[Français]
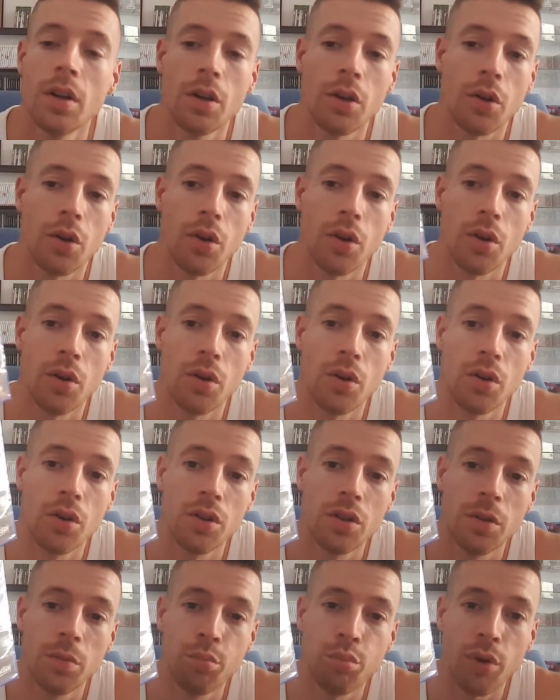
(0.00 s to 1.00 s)

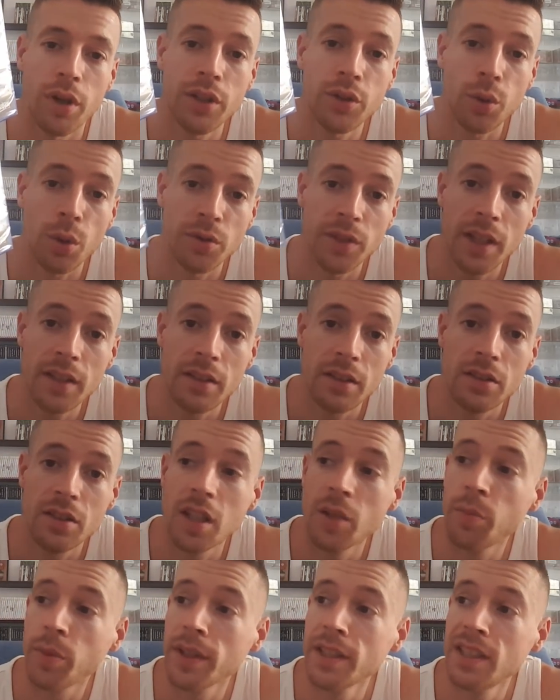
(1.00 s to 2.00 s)
Euh, pour être honnête, si je
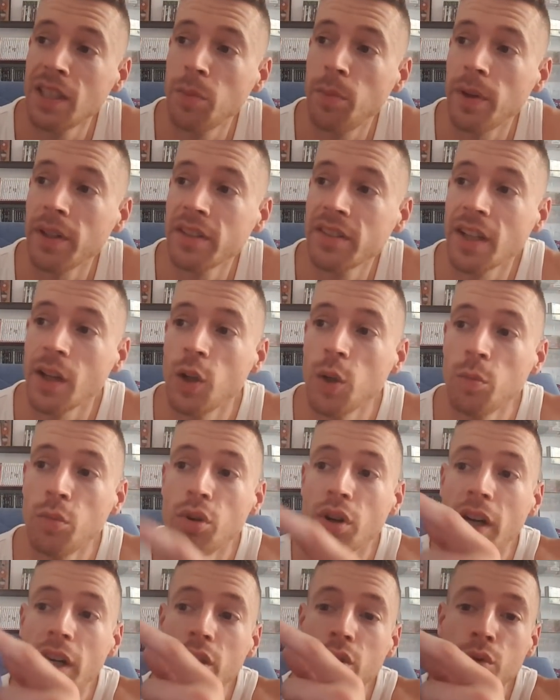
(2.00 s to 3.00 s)
l'ai pris, c'est parce qu'il y a le
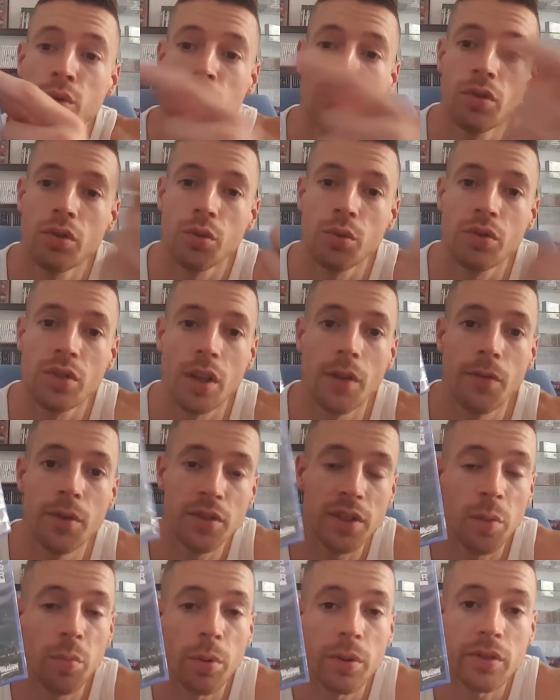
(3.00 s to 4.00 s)
mot Redux, donc ça me
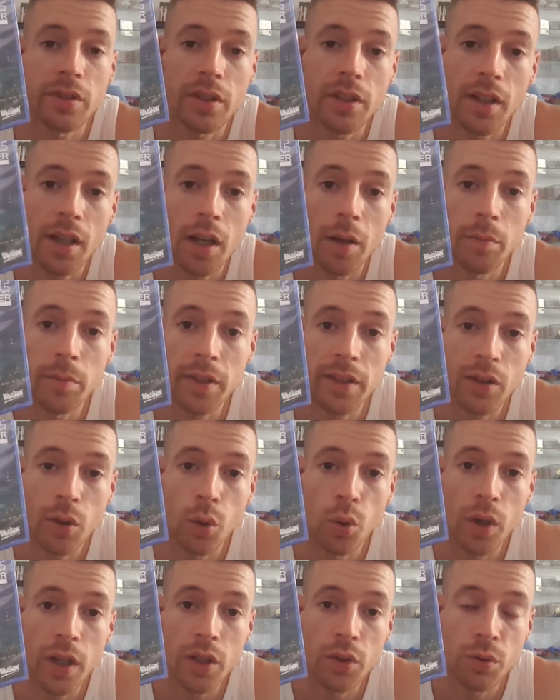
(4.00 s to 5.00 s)
faisait penser à
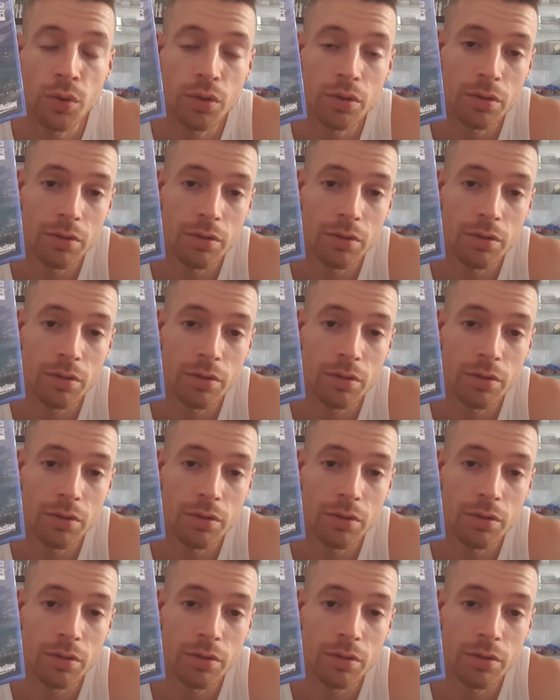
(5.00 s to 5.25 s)
Metro Redux.